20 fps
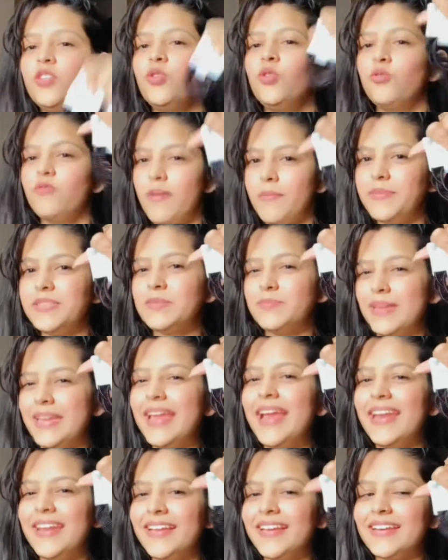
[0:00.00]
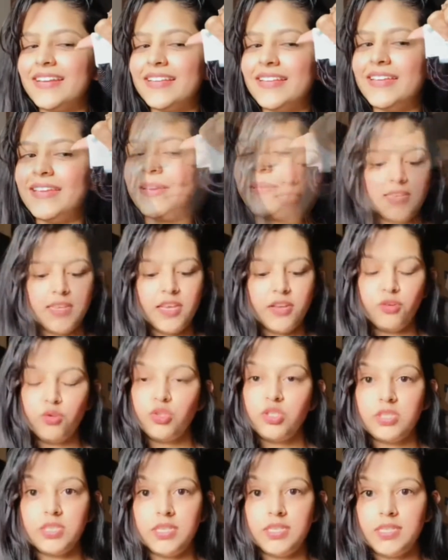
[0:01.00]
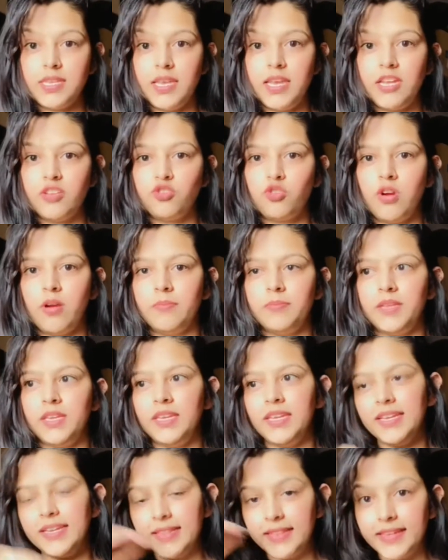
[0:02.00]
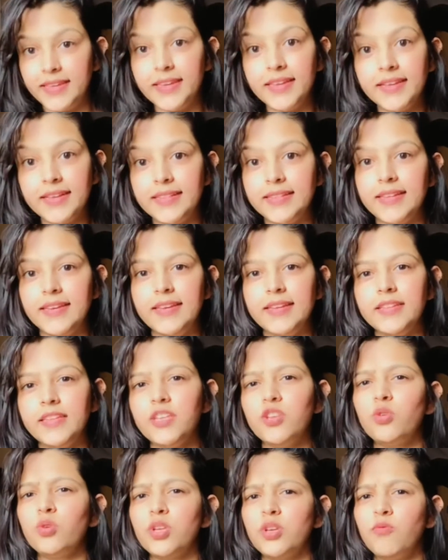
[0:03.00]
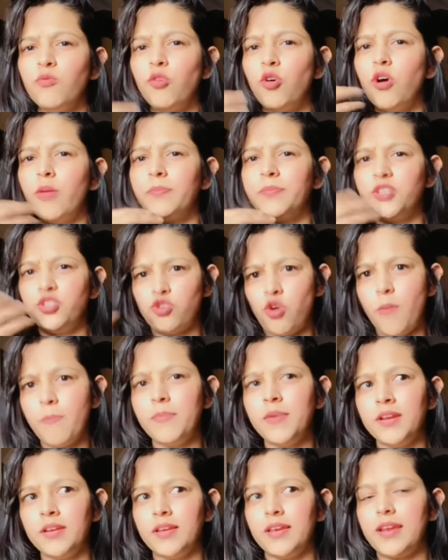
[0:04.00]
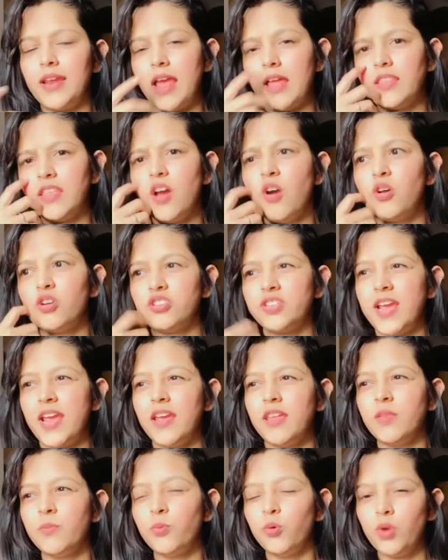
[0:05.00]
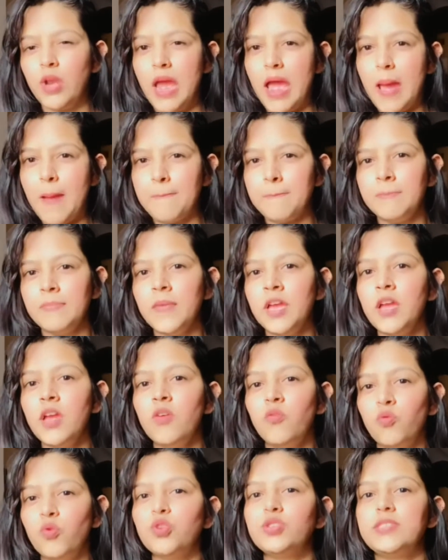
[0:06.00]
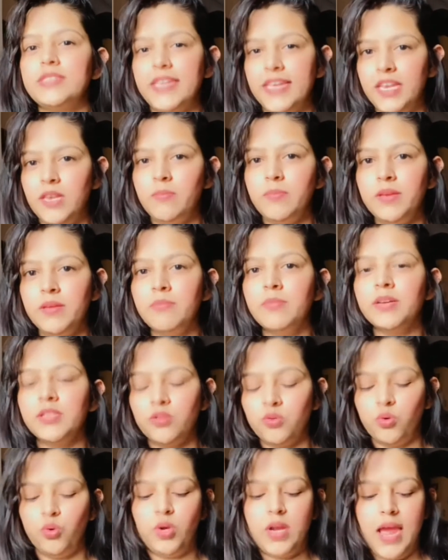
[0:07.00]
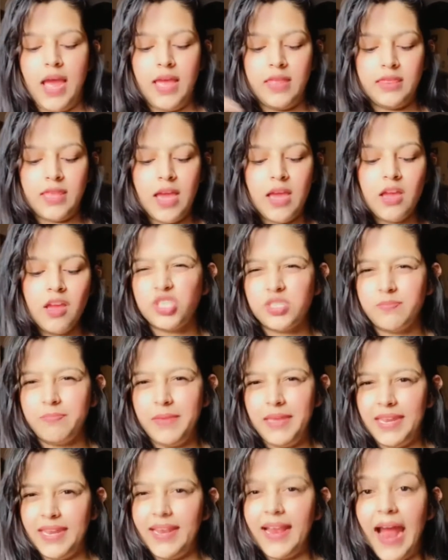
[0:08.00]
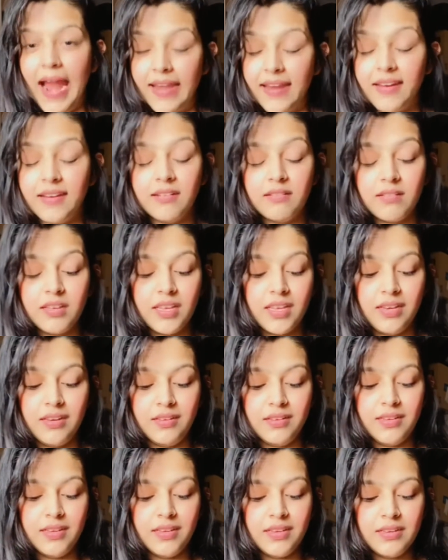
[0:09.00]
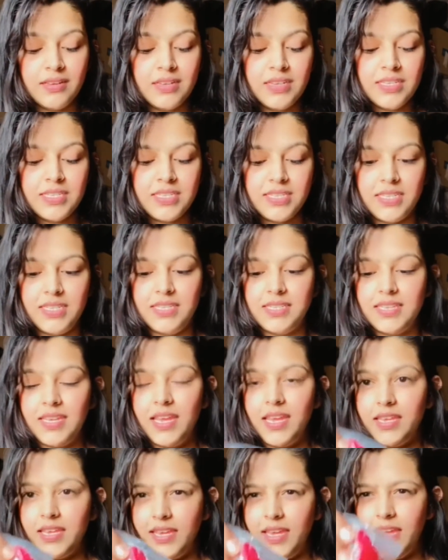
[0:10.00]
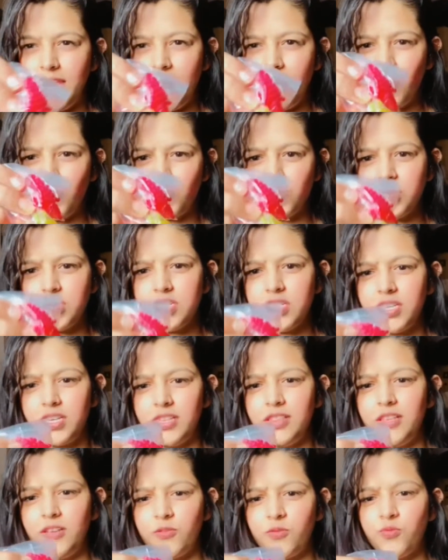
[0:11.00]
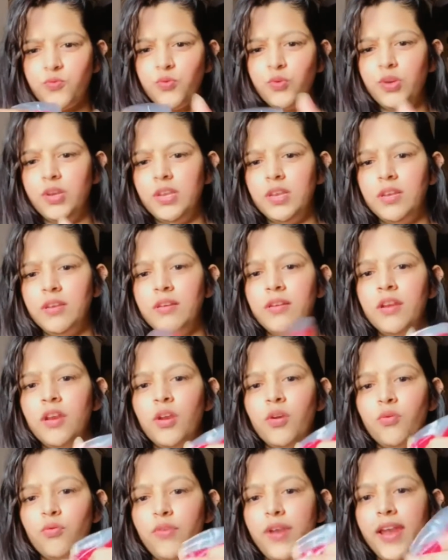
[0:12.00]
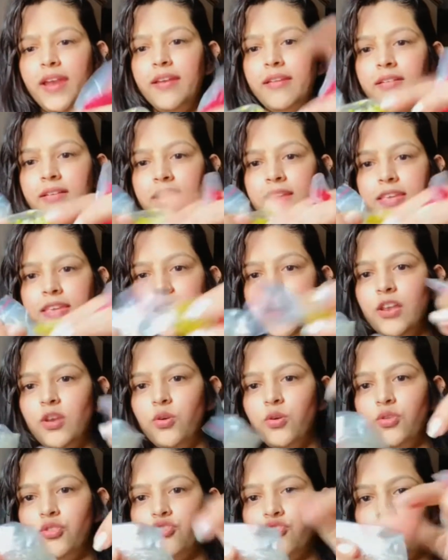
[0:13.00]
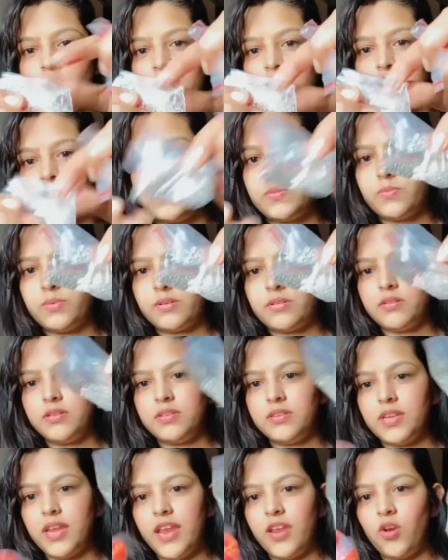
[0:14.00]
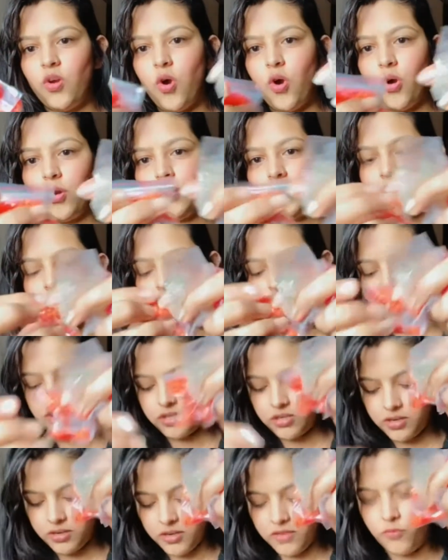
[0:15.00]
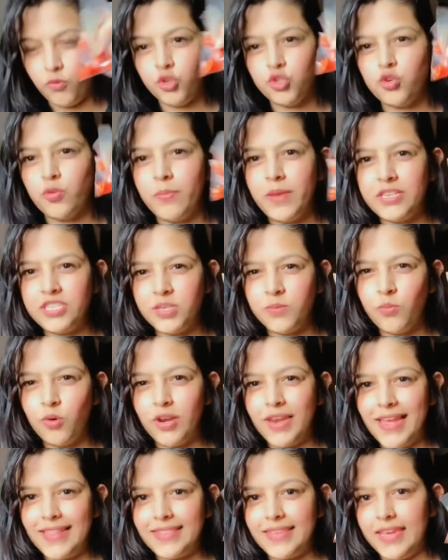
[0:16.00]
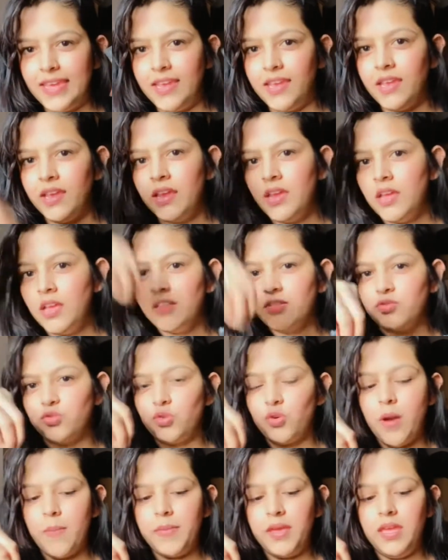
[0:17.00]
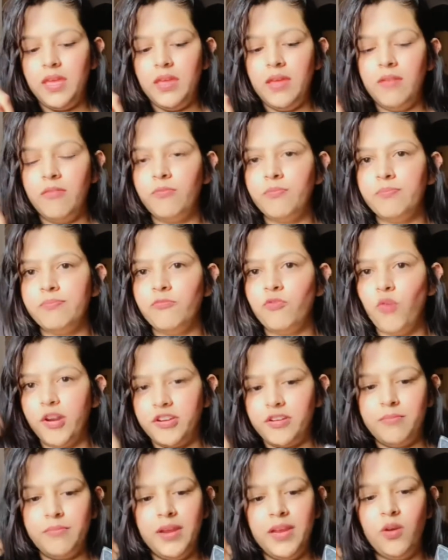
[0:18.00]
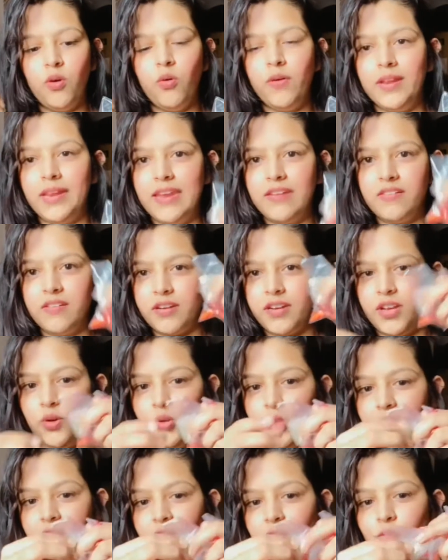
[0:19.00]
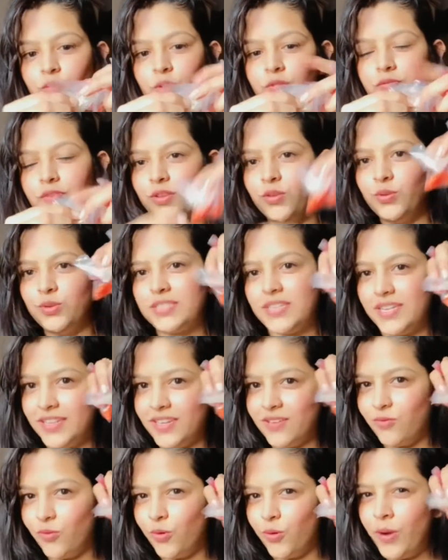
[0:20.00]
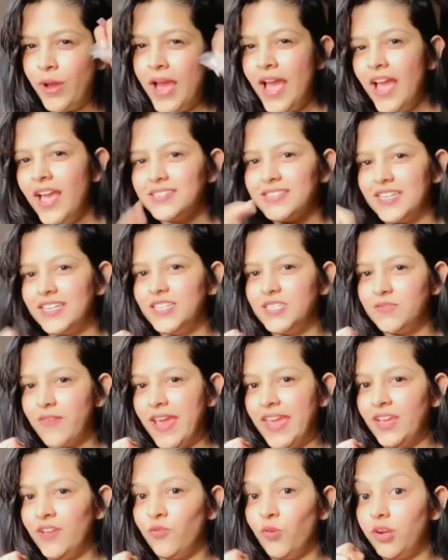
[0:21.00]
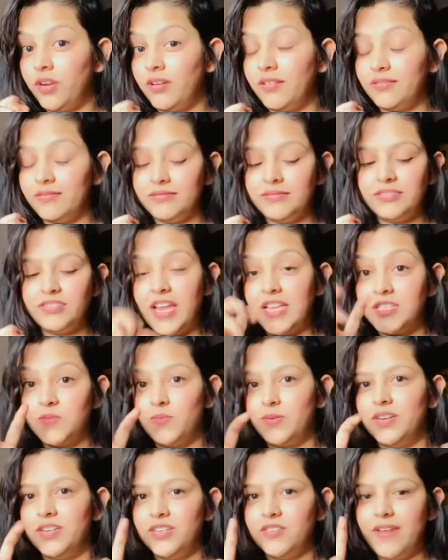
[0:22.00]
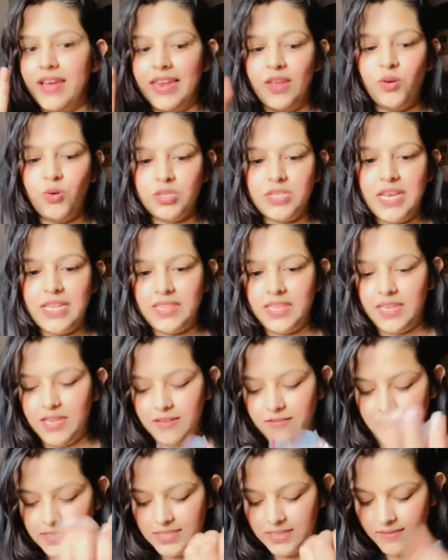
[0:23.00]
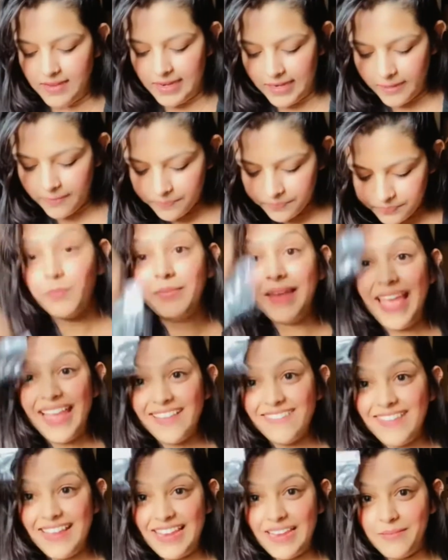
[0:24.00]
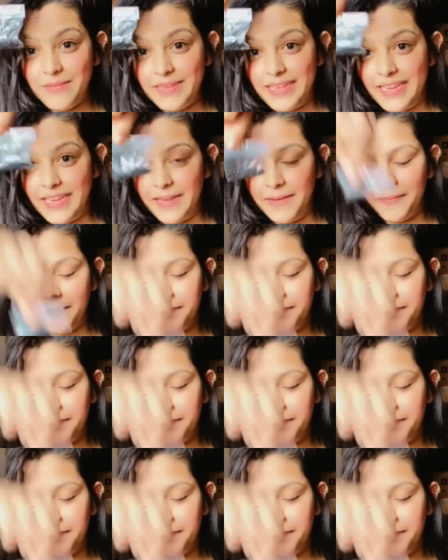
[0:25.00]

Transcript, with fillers: दोनों वापस मैंने ऐड कर दिए तो ये कुछ चीज़ें हैं जो हमने निकलते निकलते ली थी क्योंकि वो अपनी शॉप बंद कर रहा था और शायद पूरा वो सेल भी बंद हो रहा था मेरे गार्डन के लिए चीज़ें ये है कुछ कलरफुल रेड येलो ट्रांसपेरेंट एंड ऑरेंज वो जो मैजिक बॉल आते हैं जो हमें वाटर में ओवरनाइट रखने होते हैं और फिर दूसरे दिन वो सेटिस्फाइंग ट्रांसपेरेंट वाले हो जाते हैं वैसे वाले ब्लैक वाले भी है